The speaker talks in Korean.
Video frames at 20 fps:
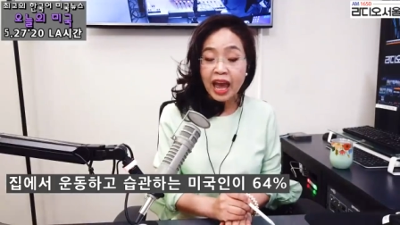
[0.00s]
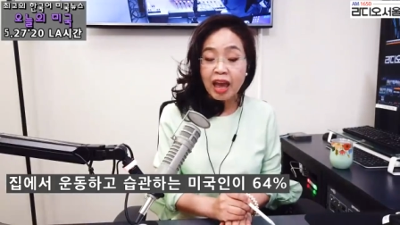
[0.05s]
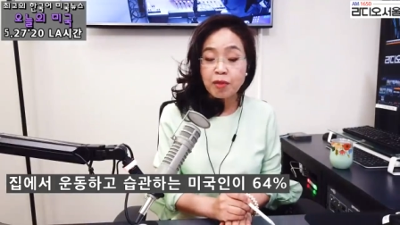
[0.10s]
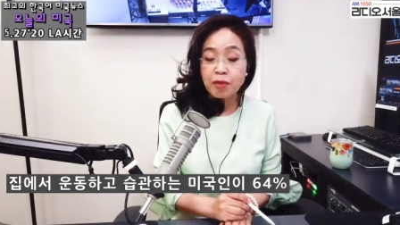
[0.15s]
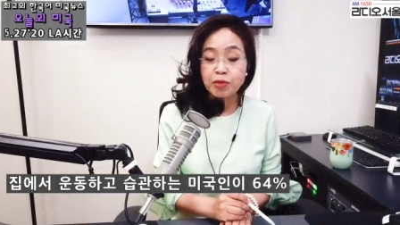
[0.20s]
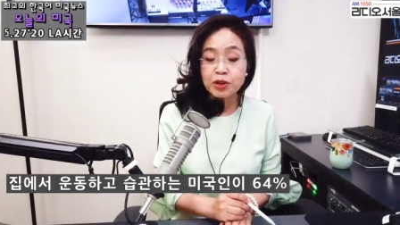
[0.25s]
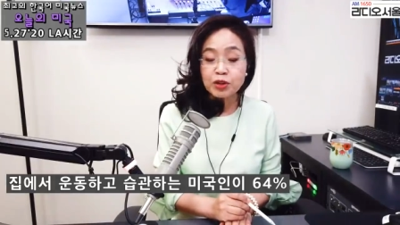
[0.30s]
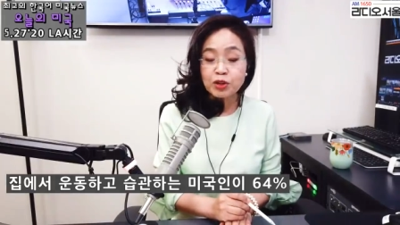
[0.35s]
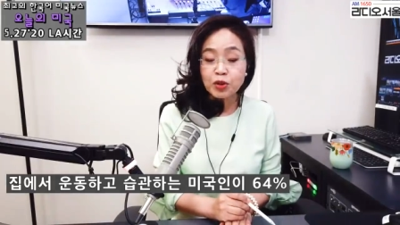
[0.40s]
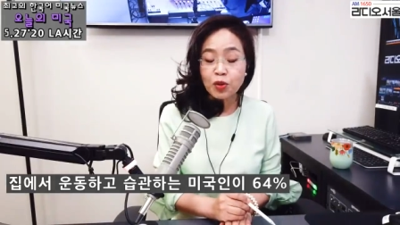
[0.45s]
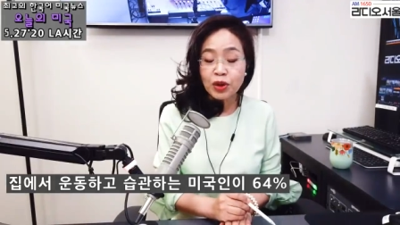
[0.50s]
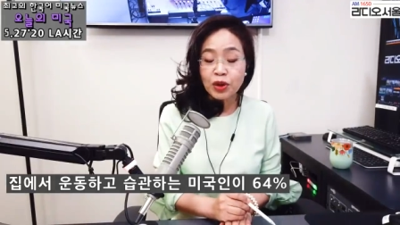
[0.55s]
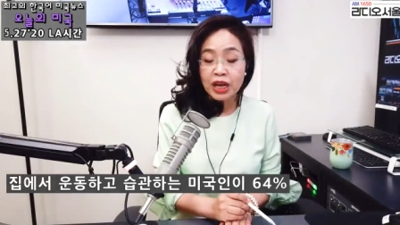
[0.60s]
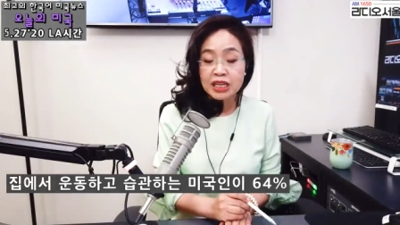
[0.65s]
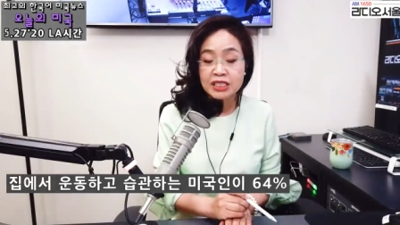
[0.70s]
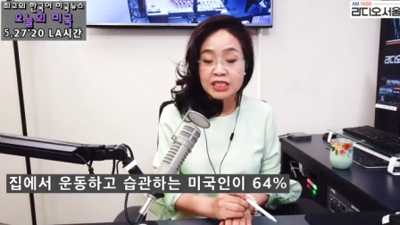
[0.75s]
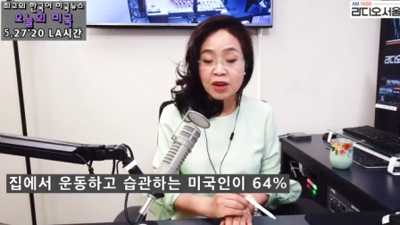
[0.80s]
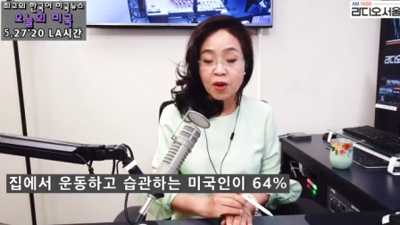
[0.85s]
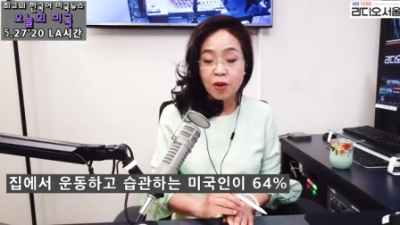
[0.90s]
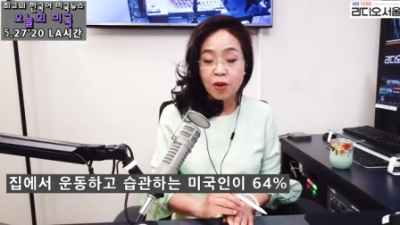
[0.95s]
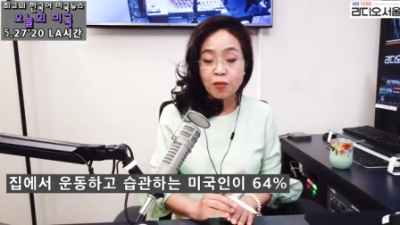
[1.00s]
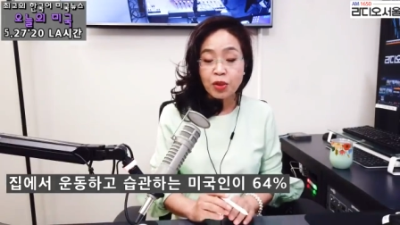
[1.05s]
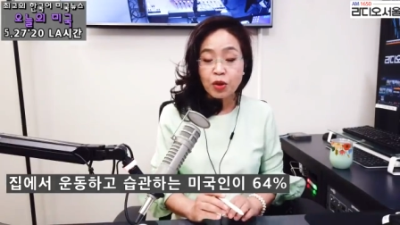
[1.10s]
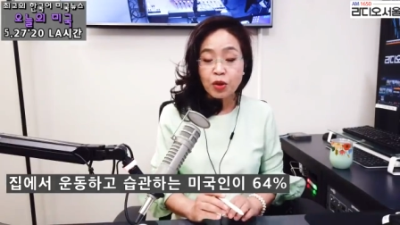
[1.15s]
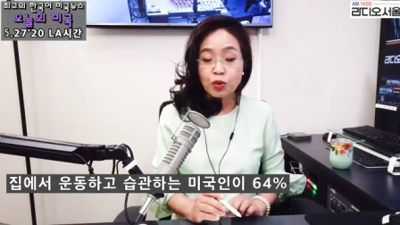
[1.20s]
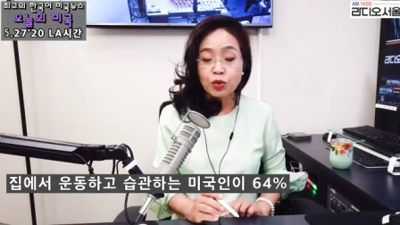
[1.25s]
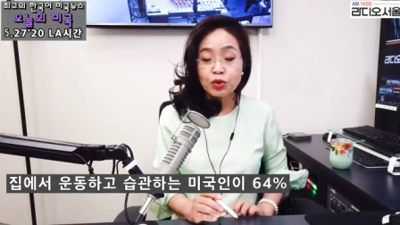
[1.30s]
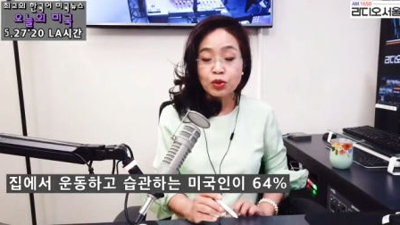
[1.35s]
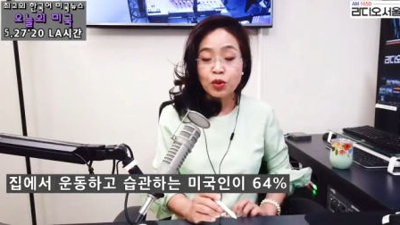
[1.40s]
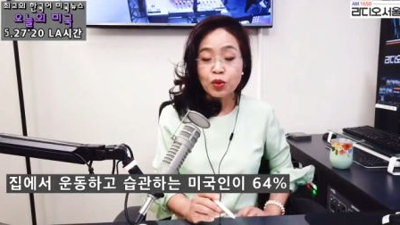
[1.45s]
앱을 통해서
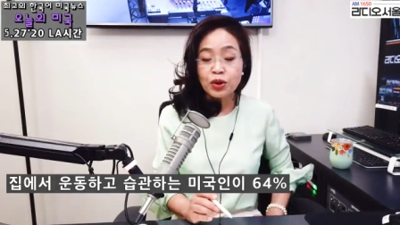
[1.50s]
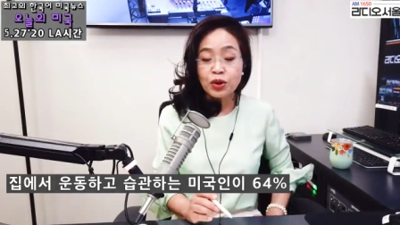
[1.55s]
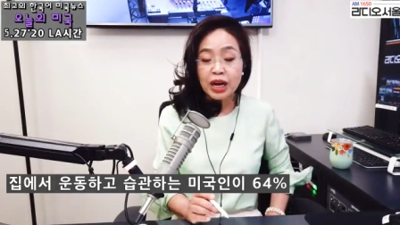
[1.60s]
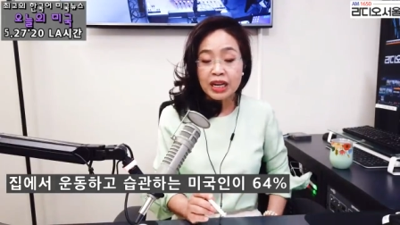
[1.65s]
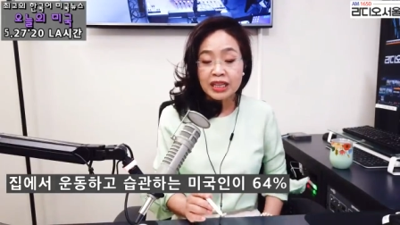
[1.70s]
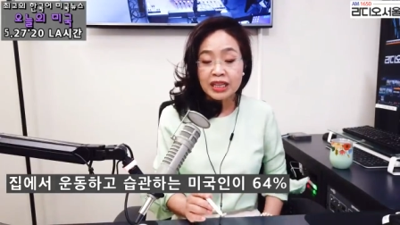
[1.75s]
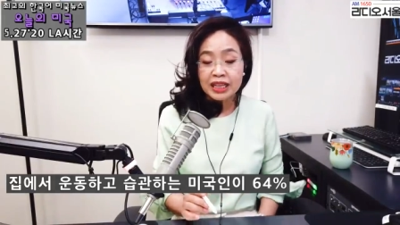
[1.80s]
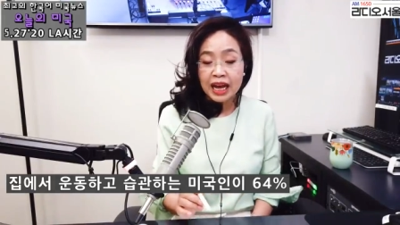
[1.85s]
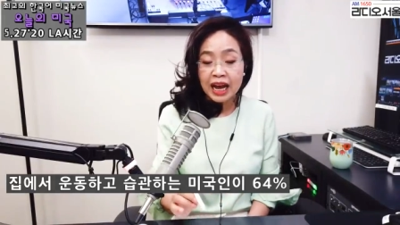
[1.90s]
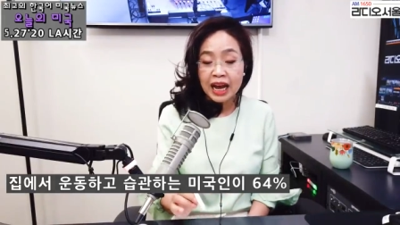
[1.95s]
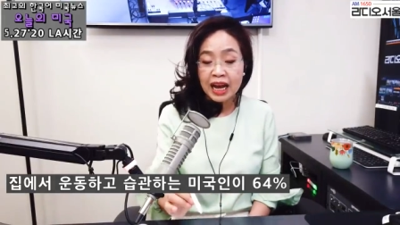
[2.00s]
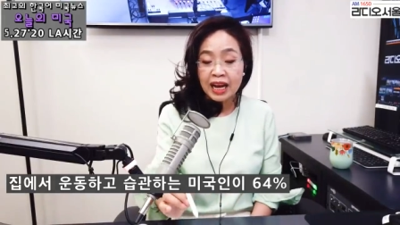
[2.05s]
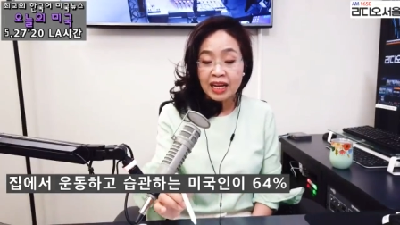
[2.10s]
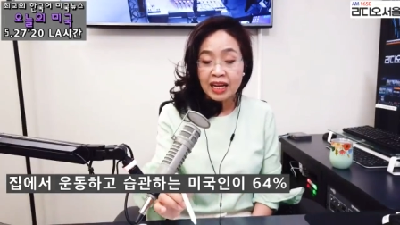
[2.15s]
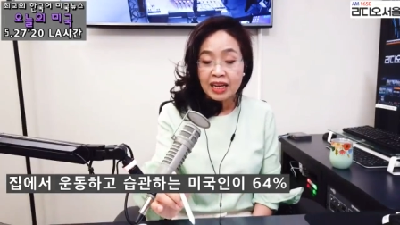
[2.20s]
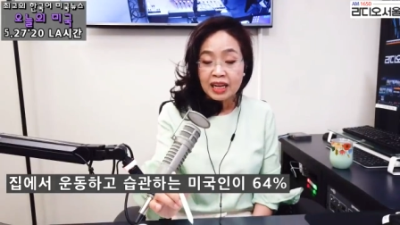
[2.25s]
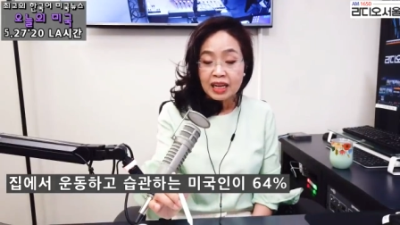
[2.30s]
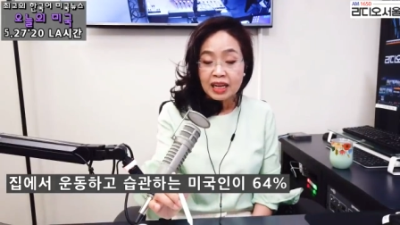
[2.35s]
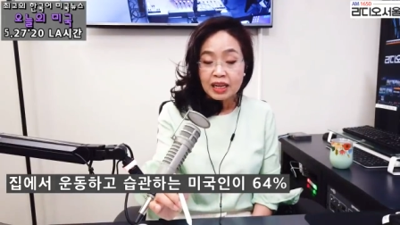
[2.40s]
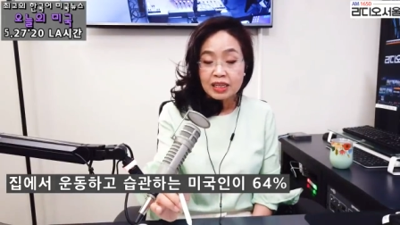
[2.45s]
운동을 한다.